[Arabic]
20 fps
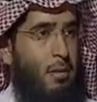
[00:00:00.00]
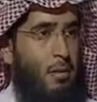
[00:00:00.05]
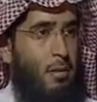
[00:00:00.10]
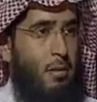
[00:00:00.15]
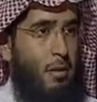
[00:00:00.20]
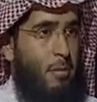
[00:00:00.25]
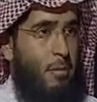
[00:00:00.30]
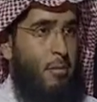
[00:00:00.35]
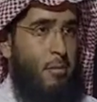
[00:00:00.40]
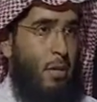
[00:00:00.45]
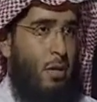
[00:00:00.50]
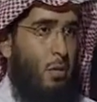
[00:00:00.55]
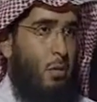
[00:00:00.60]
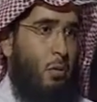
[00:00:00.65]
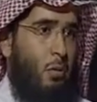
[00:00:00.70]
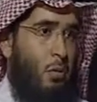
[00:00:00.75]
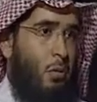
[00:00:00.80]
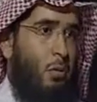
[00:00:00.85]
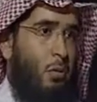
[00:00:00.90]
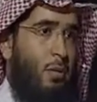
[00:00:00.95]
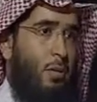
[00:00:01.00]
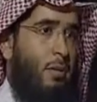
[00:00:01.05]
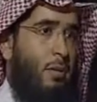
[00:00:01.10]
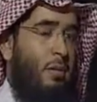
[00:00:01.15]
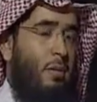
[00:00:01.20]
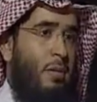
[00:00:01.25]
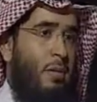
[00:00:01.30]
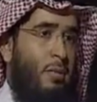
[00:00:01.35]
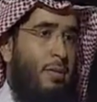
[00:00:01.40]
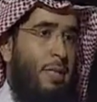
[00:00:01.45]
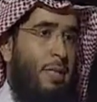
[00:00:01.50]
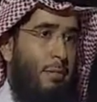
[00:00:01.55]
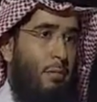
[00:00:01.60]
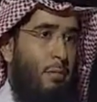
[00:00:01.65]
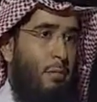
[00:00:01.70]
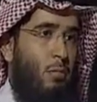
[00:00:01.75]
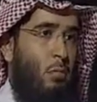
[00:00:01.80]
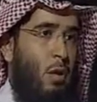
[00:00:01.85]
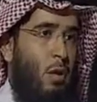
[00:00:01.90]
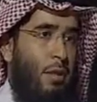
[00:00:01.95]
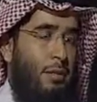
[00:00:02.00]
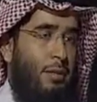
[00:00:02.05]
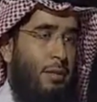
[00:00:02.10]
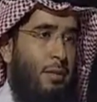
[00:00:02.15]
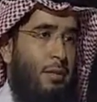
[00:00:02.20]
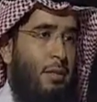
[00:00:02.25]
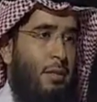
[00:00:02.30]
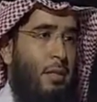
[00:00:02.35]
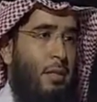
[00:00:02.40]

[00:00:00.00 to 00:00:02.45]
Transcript: لم يذكروا السبب محدد.